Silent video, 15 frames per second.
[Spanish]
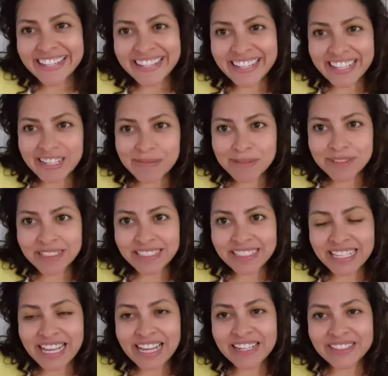Queremos
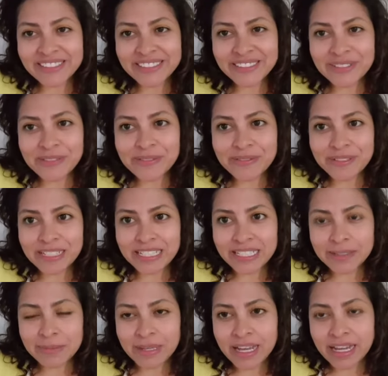desearos un
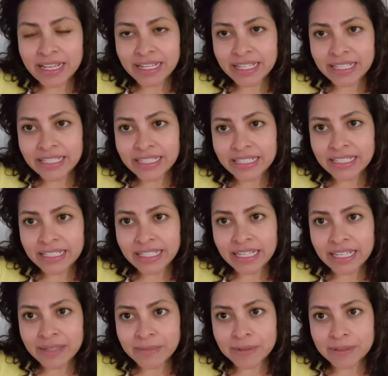feliz viaje.
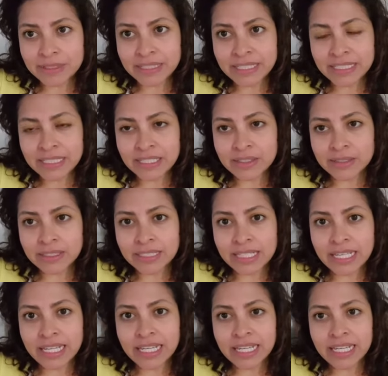Queremos deciros
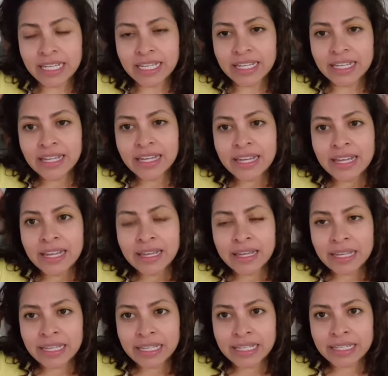que
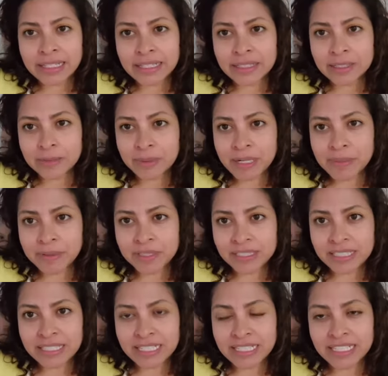eh, esperamos que
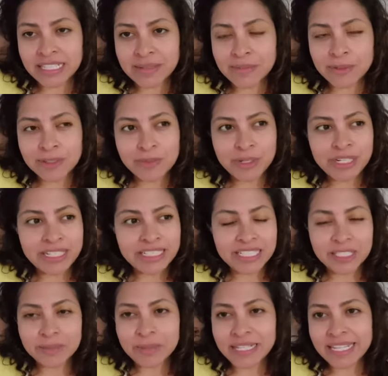se llenen de muy buenas
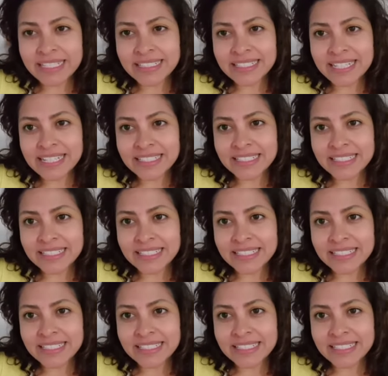experiencias,